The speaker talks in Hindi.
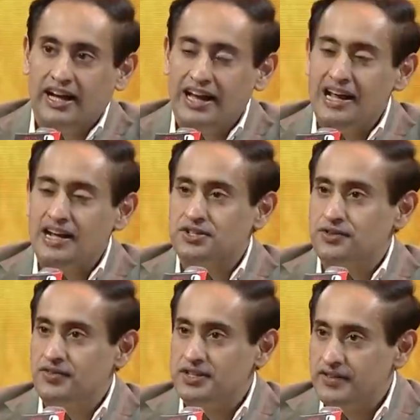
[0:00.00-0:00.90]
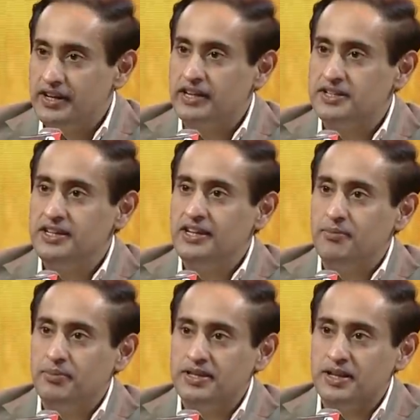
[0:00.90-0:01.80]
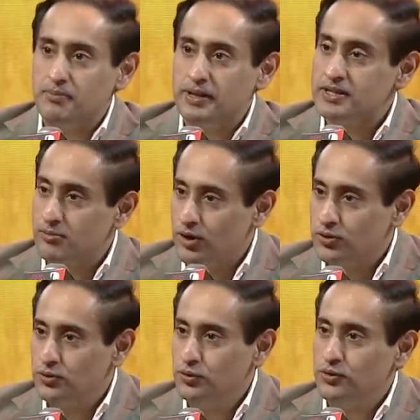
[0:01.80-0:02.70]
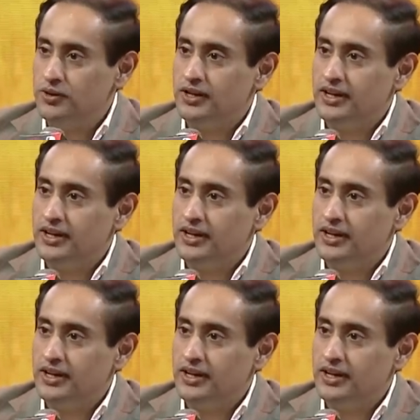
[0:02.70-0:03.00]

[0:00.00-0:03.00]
कैलाश विजयवर्गीय जी अपने जनपद से बहुत दूर